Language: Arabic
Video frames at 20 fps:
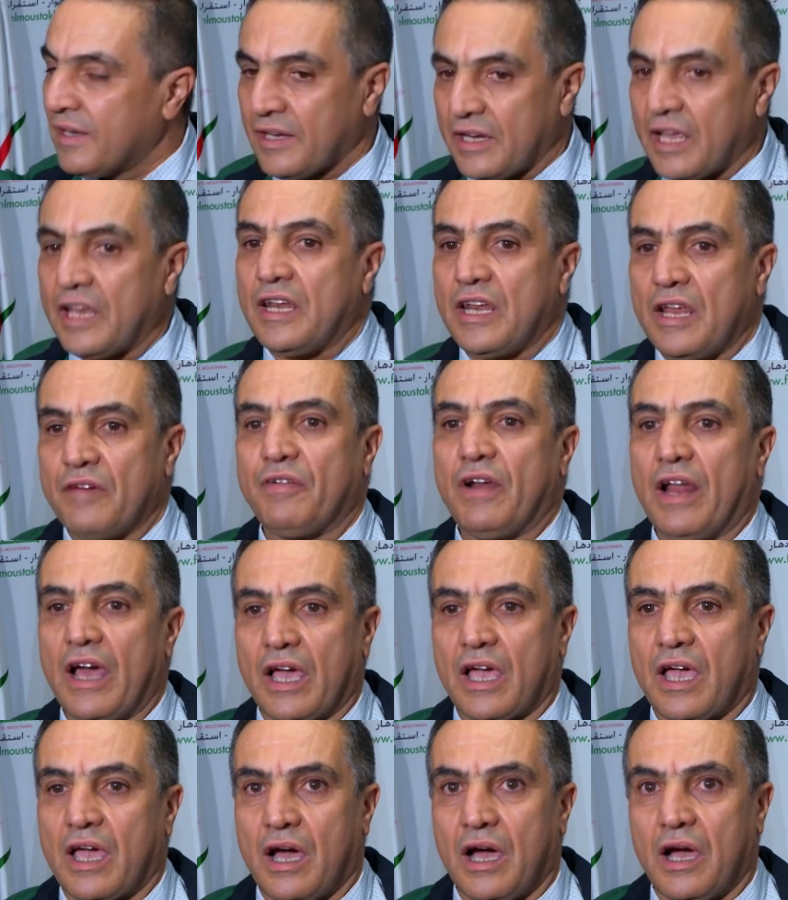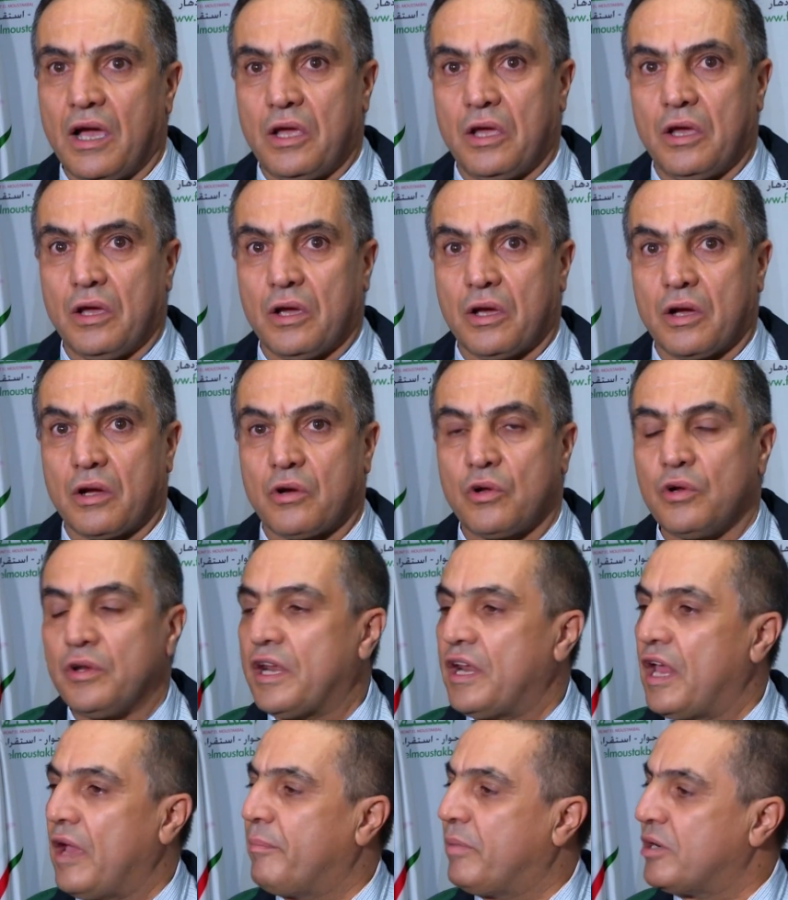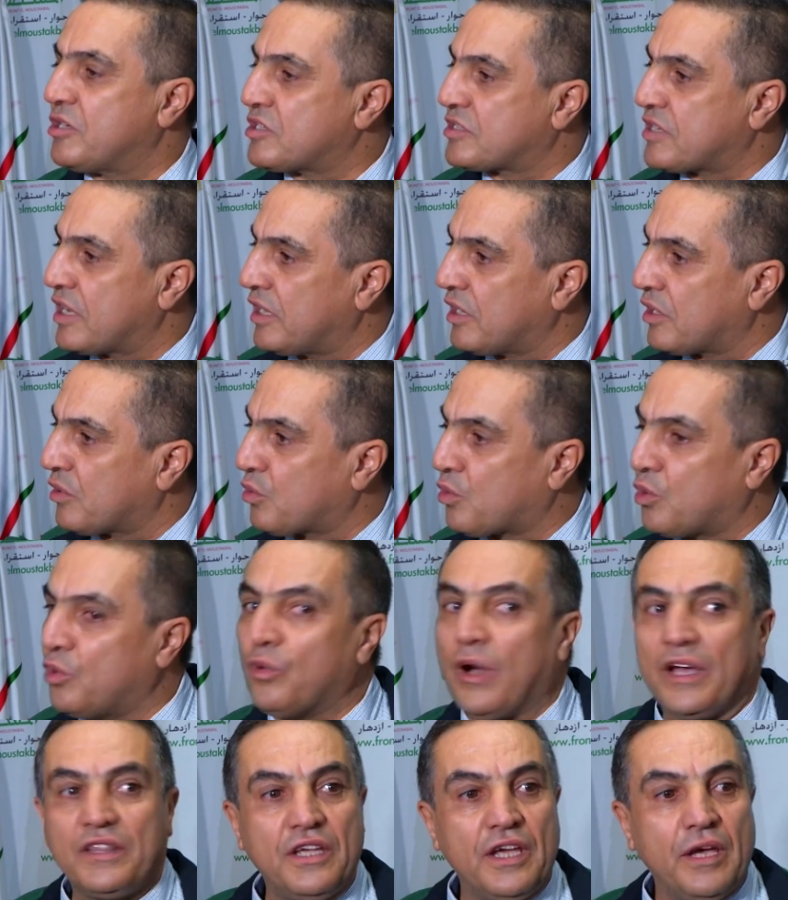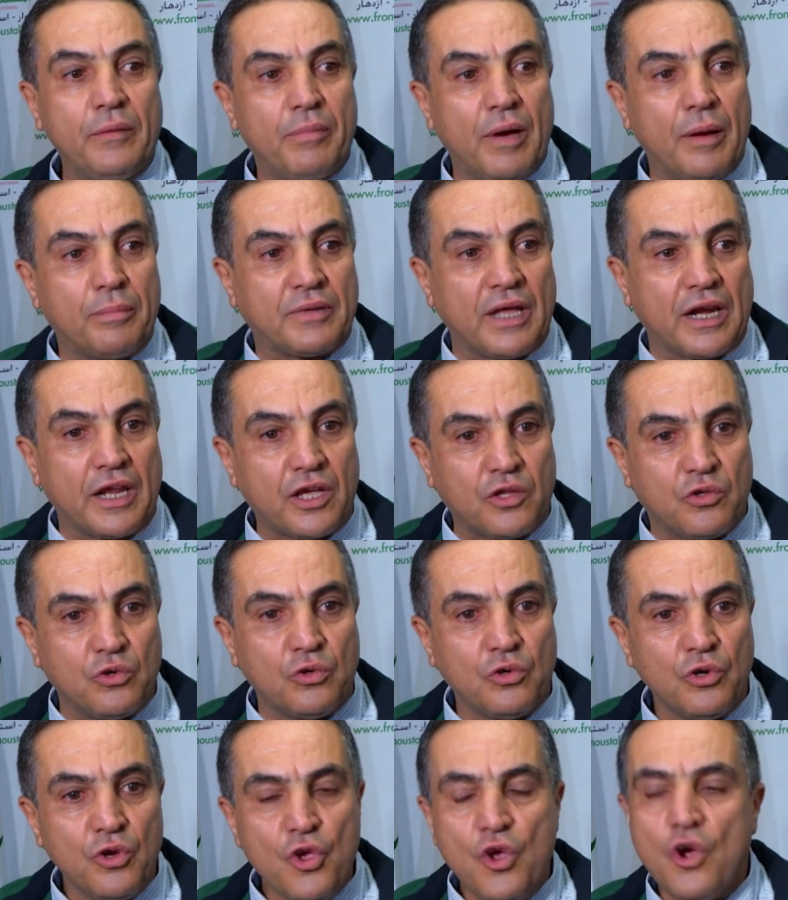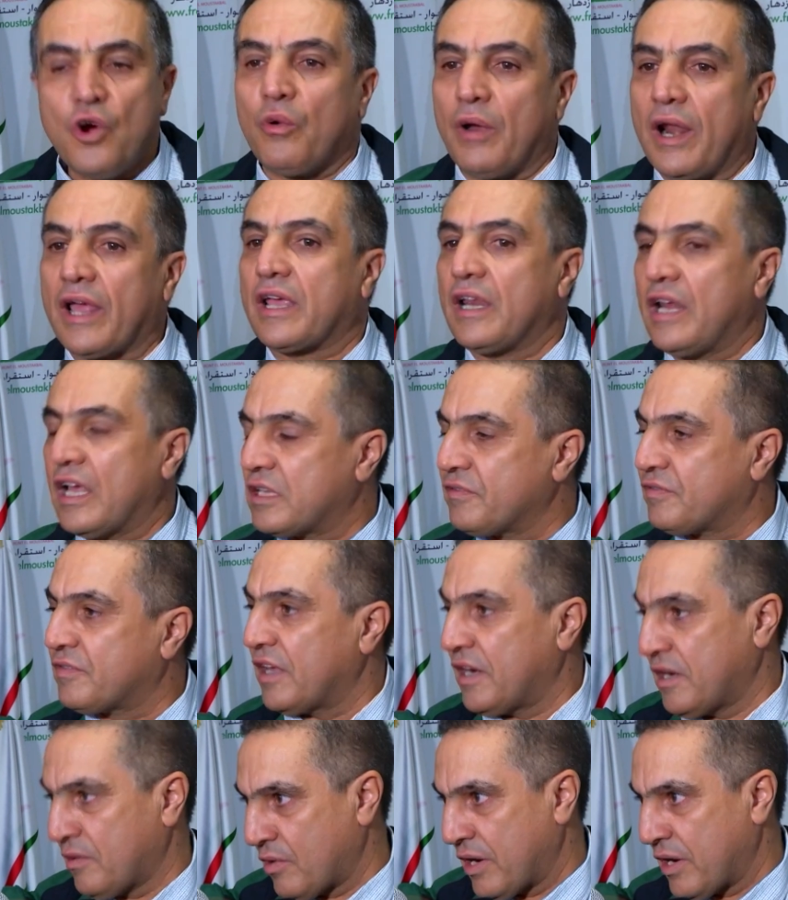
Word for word: لان في الحقيقه آه، كلنا نحب الجزائر وكل واحد يحبها بطريقته ولكن الهدف تاعنا